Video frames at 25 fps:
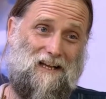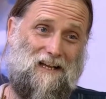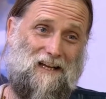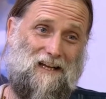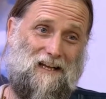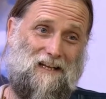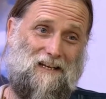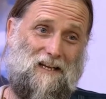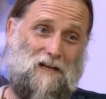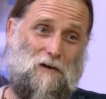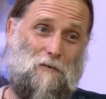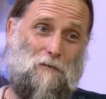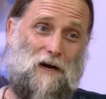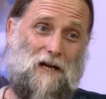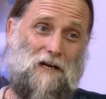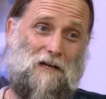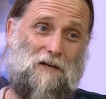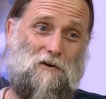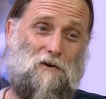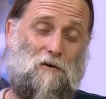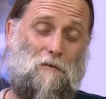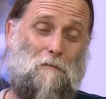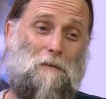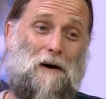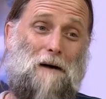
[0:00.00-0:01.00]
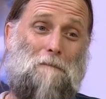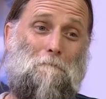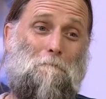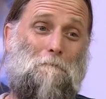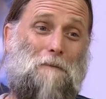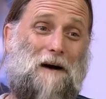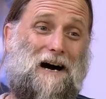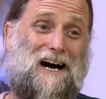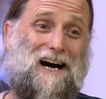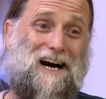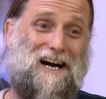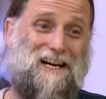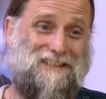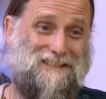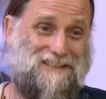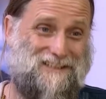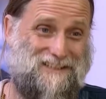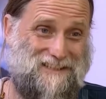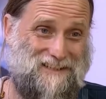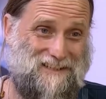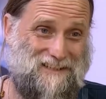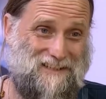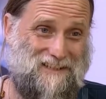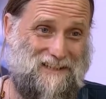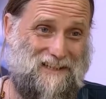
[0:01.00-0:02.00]
en el barrio
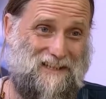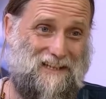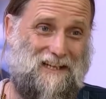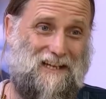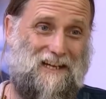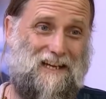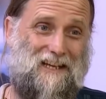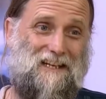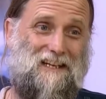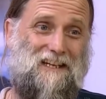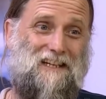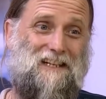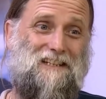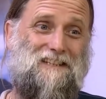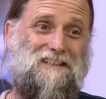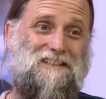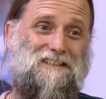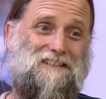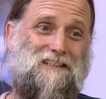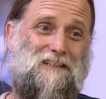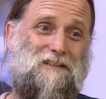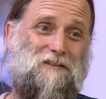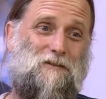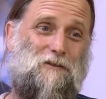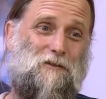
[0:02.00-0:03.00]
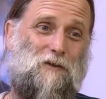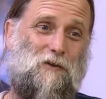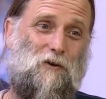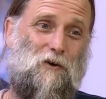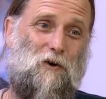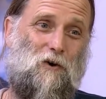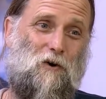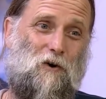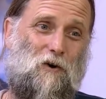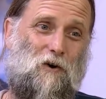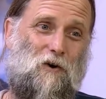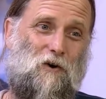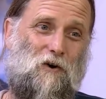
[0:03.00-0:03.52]
Pampajasi, en el centro